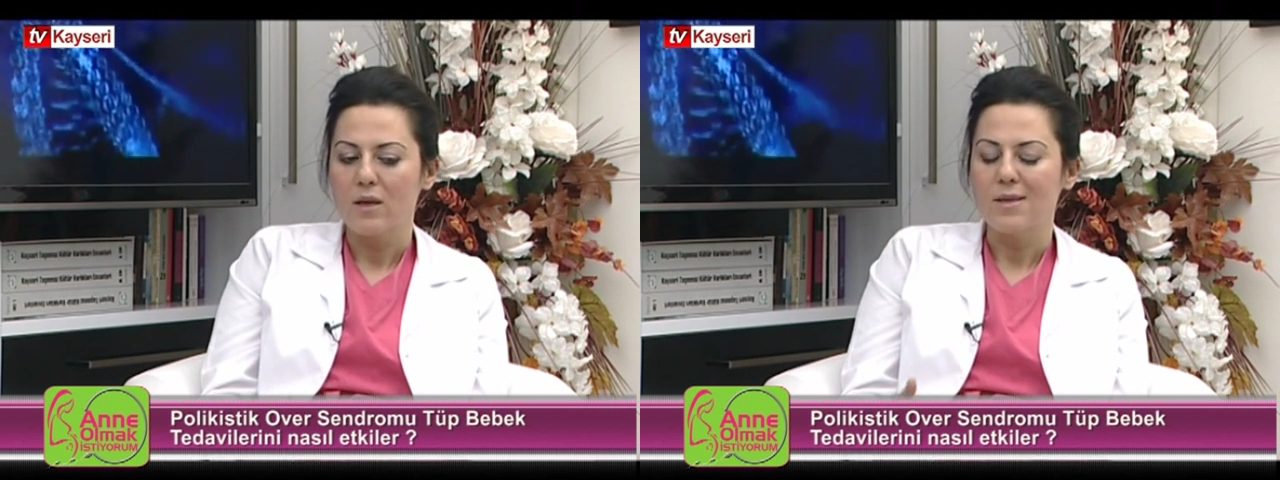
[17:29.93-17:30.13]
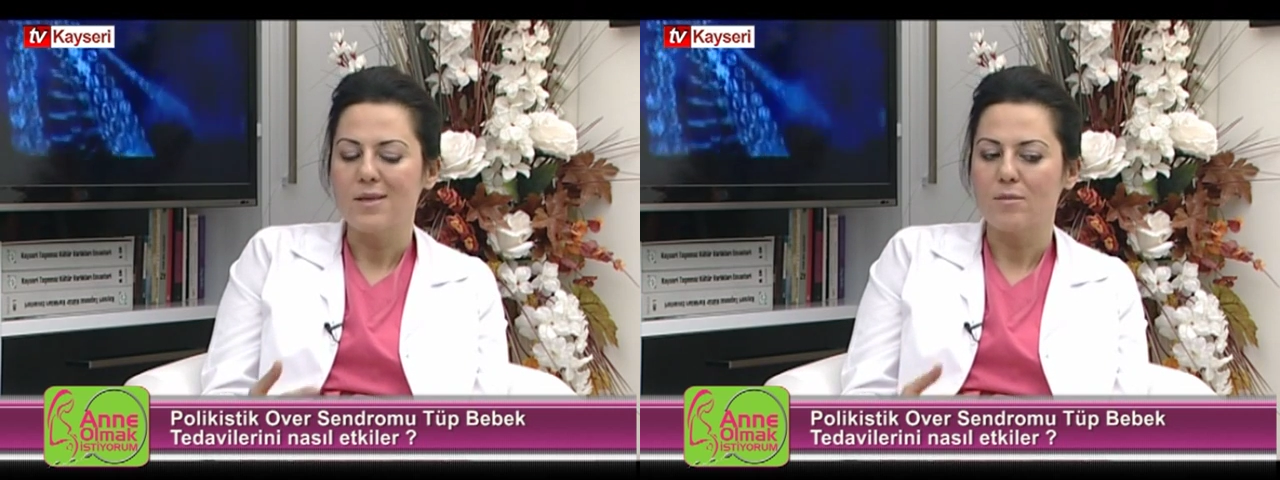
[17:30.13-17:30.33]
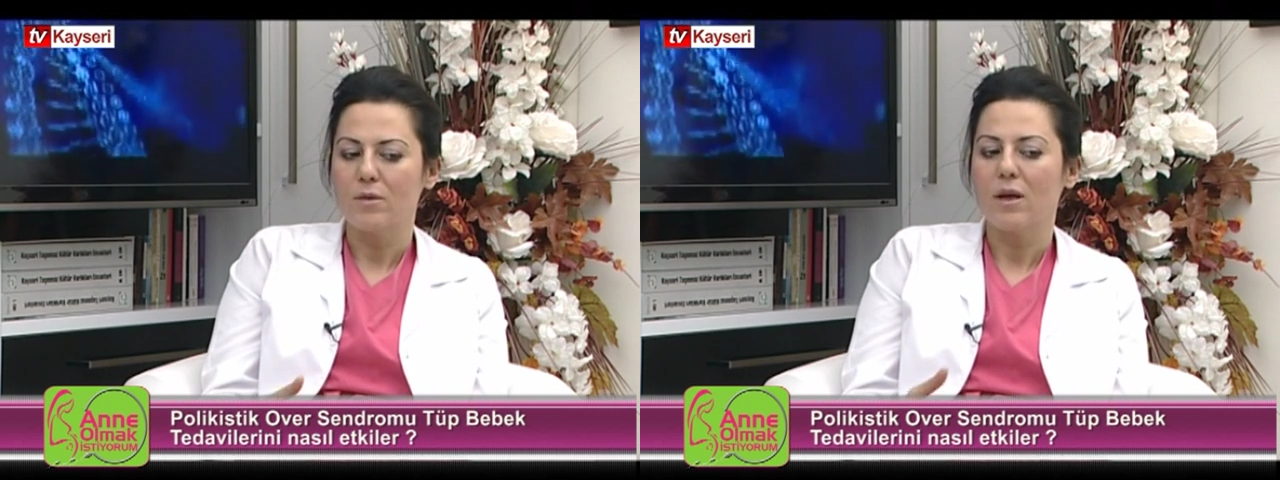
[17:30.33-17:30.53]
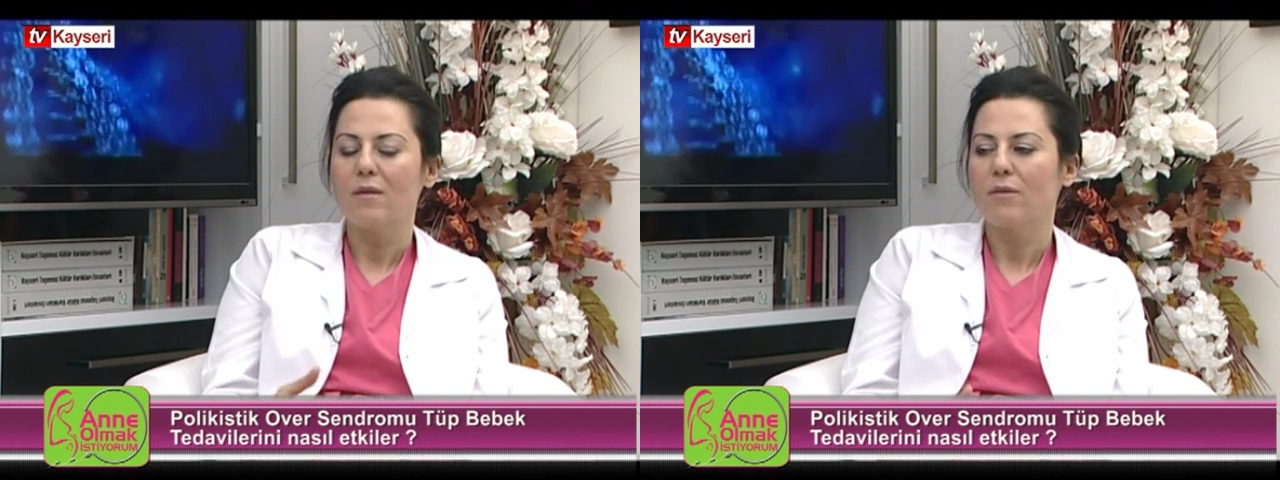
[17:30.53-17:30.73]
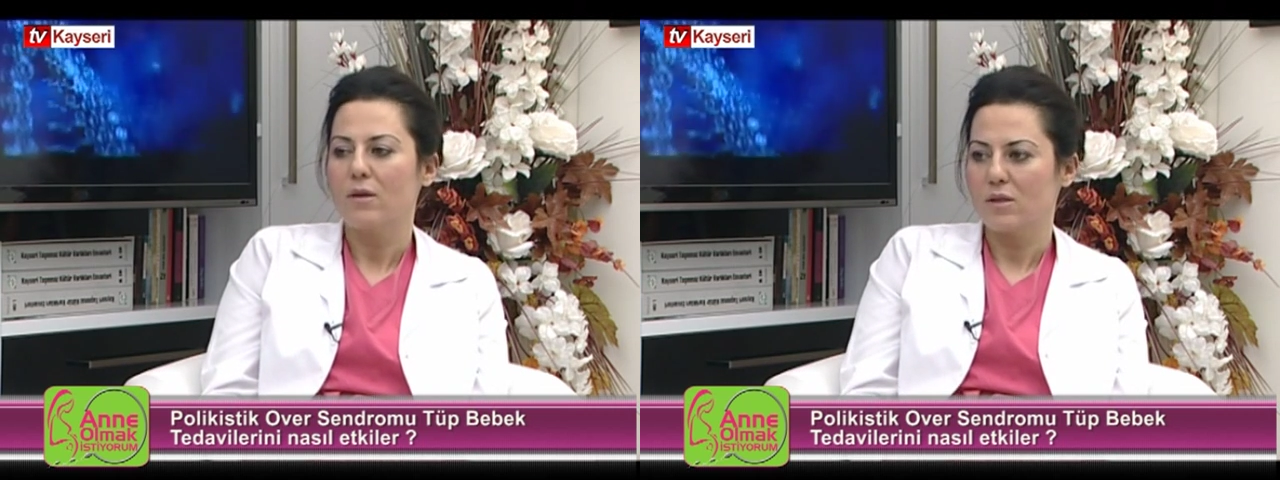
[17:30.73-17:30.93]

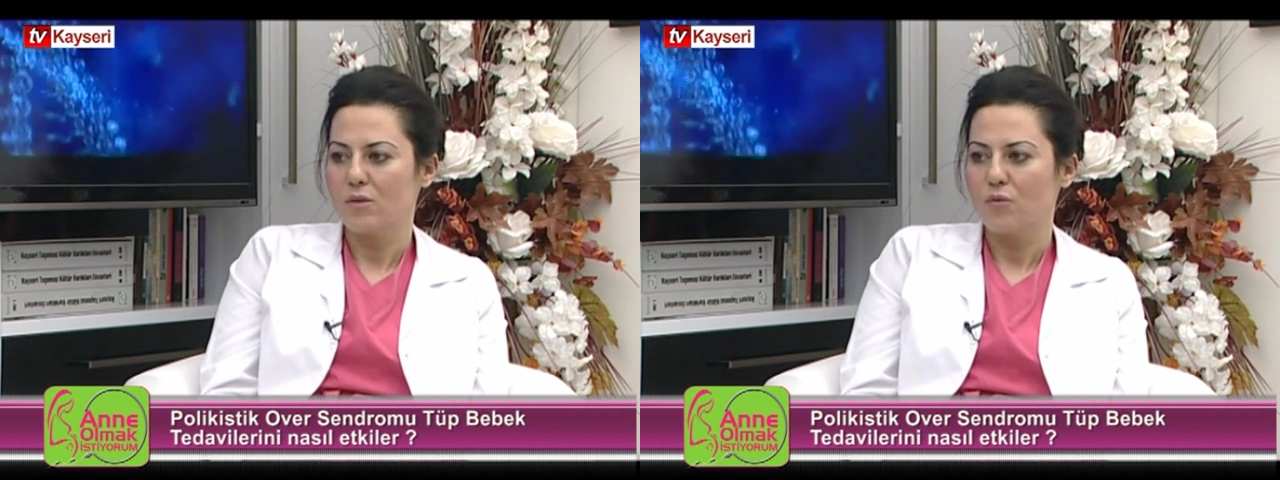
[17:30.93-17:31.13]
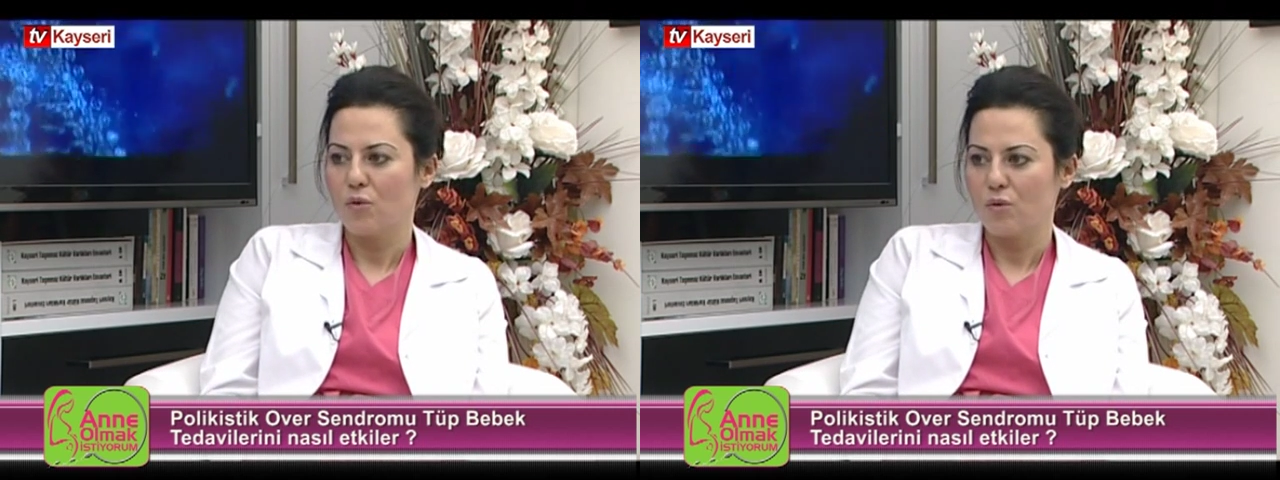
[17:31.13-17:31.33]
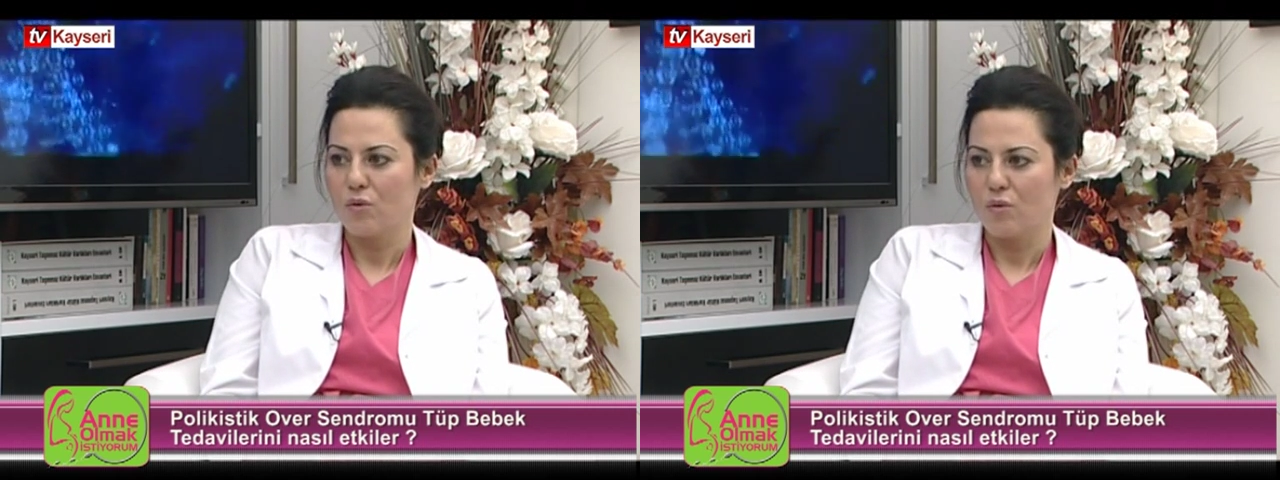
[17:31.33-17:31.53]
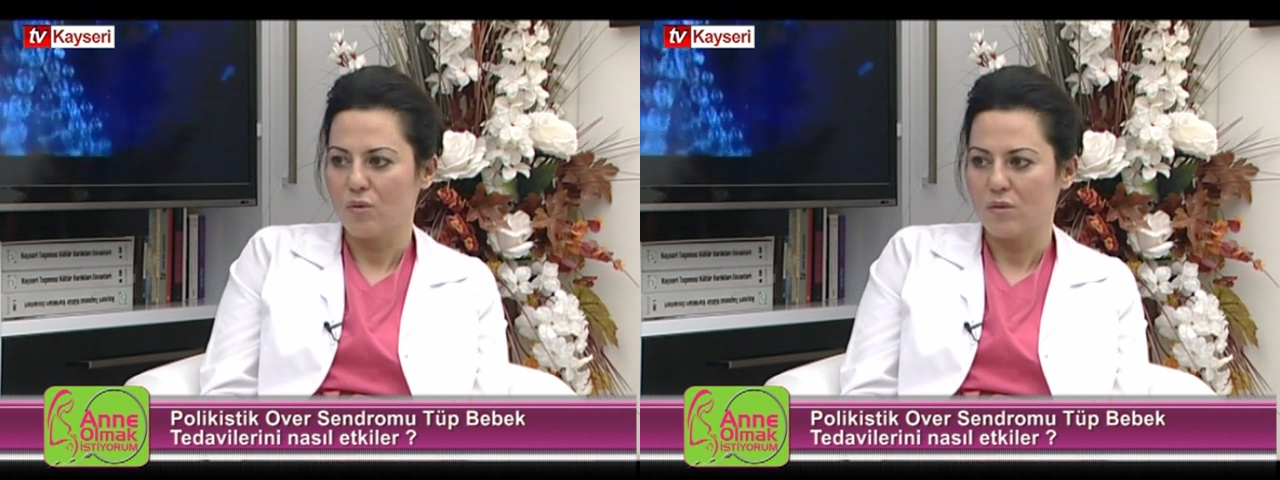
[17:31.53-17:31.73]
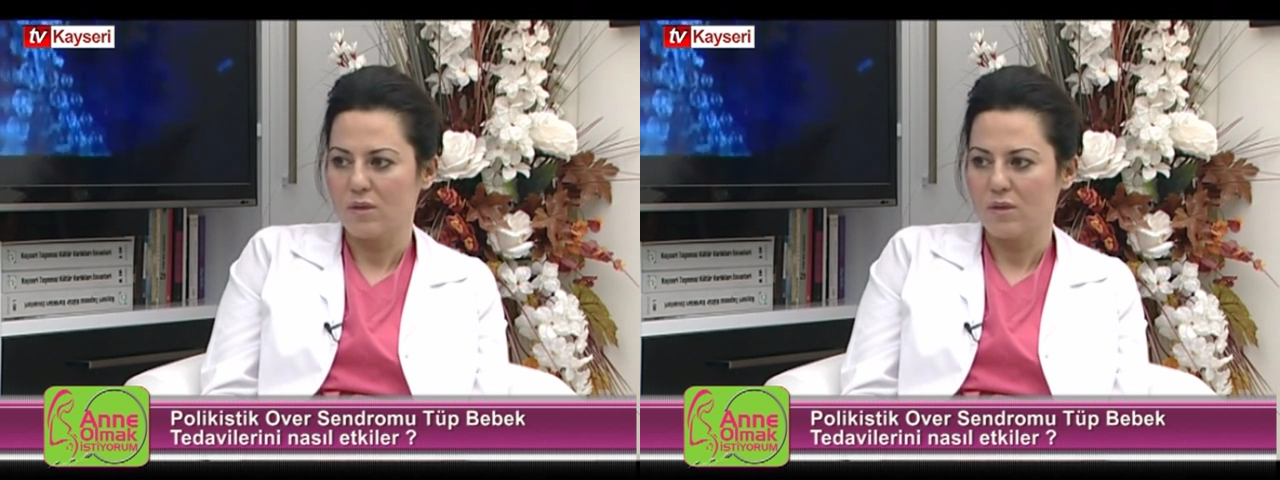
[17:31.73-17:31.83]
20'den fazla folikül